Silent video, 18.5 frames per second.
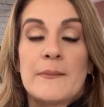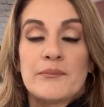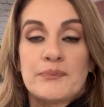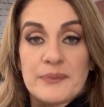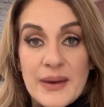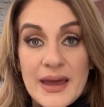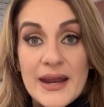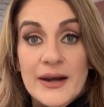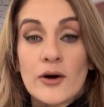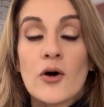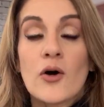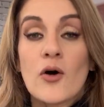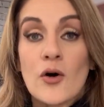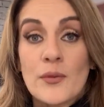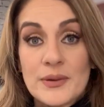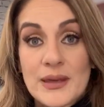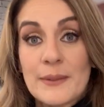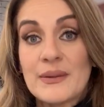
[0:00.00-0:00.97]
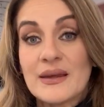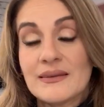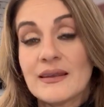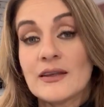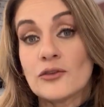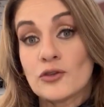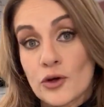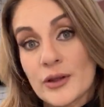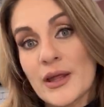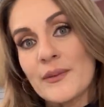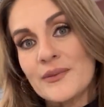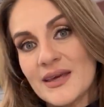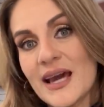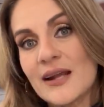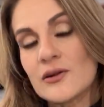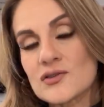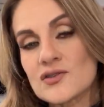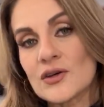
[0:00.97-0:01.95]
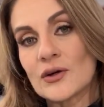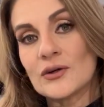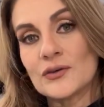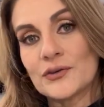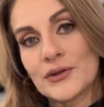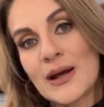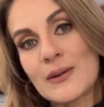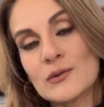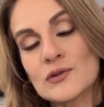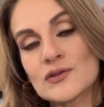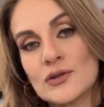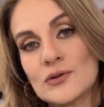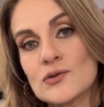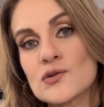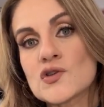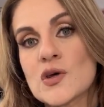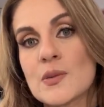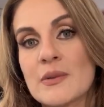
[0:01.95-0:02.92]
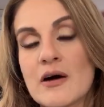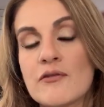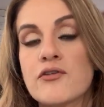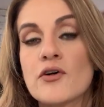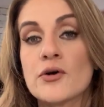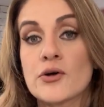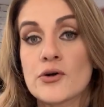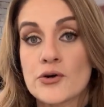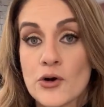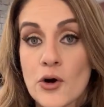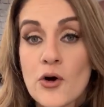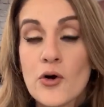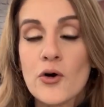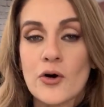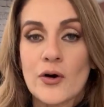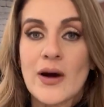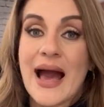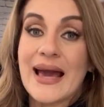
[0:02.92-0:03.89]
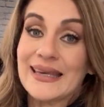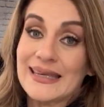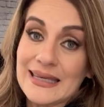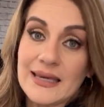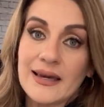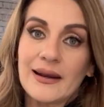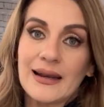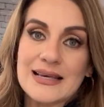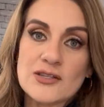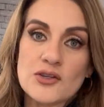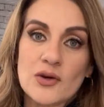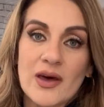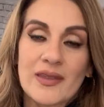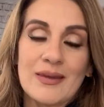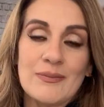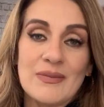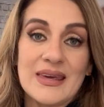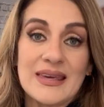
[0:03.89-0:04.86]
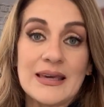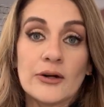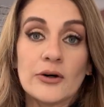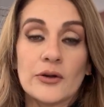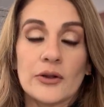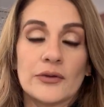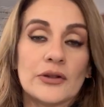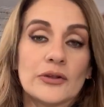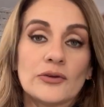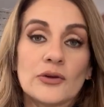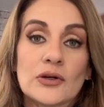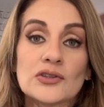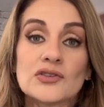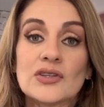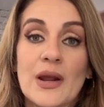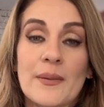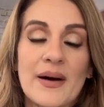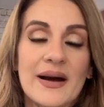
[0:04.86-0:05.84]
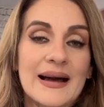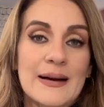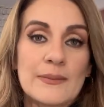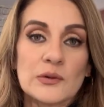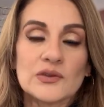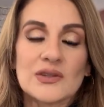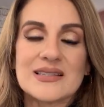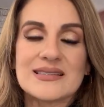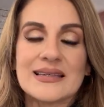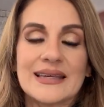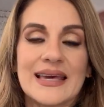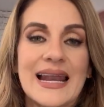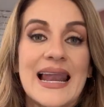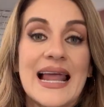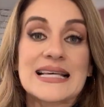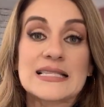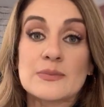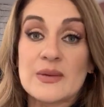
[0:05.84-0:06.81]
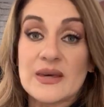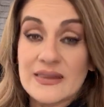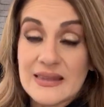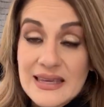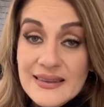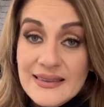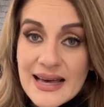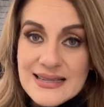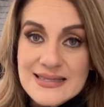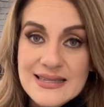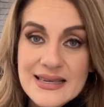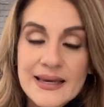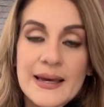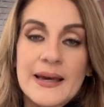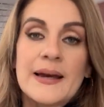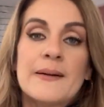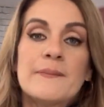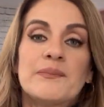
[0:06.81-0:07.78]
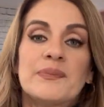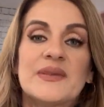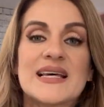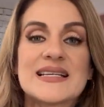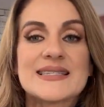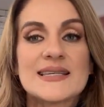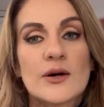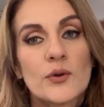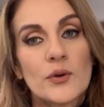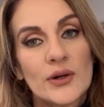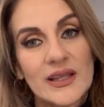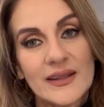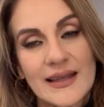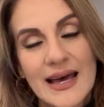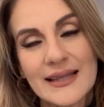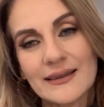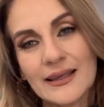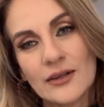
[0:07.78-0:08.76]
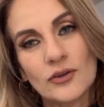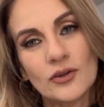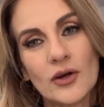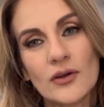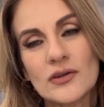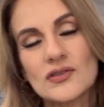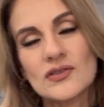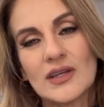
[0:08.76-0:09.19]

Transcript: pero obviamente todavía nos encontramos en un semáforo rojo aquí en la Ciudad de México donde todos trabajamos, así que las medidas de seguridad que todos